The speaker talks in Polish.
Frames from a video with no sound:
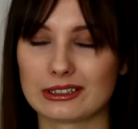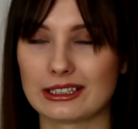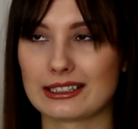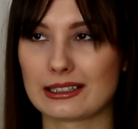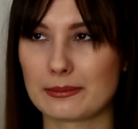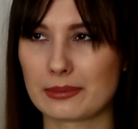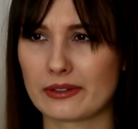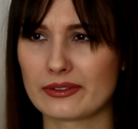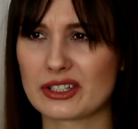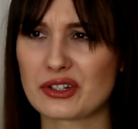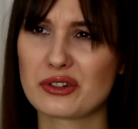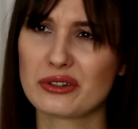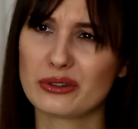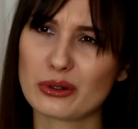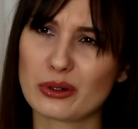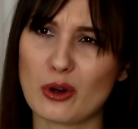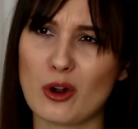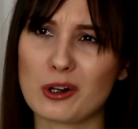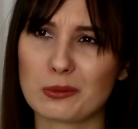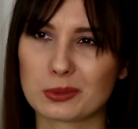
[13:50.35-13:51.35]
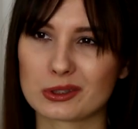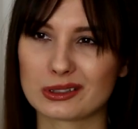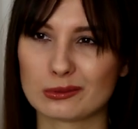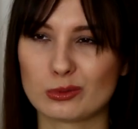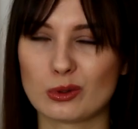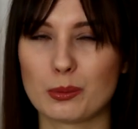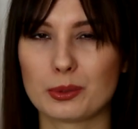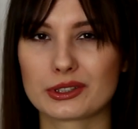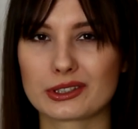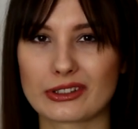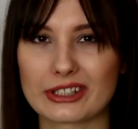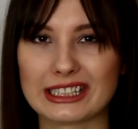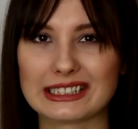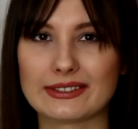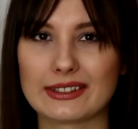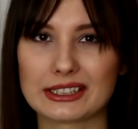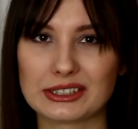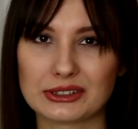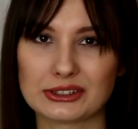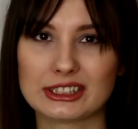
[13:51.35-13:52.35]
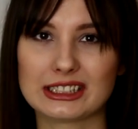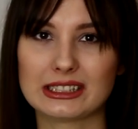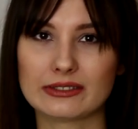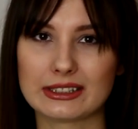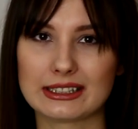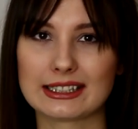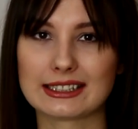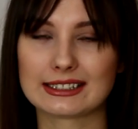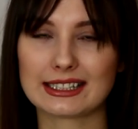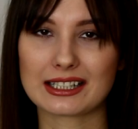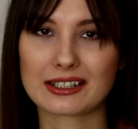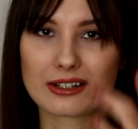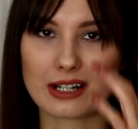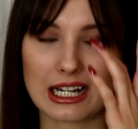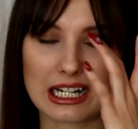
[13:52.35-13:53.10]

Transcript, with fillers: tak naprawdę, czy znaczy, no rok, bo to było pod koniec 2019,